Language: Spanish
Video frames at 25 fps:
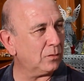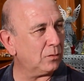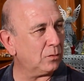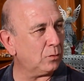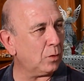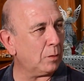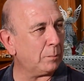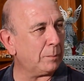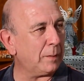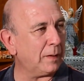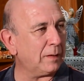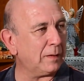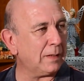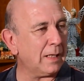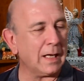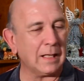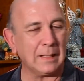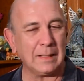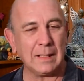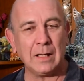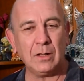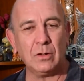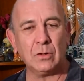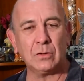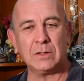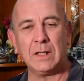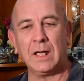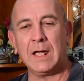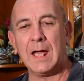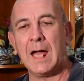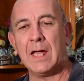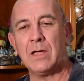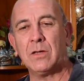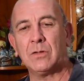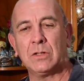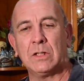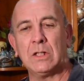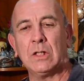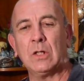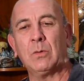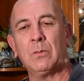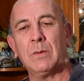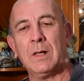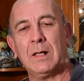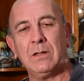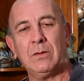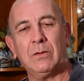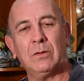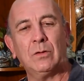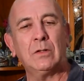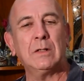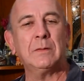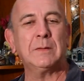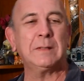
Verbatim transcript: yo aprendí a andar a los 6 años, 5 años en una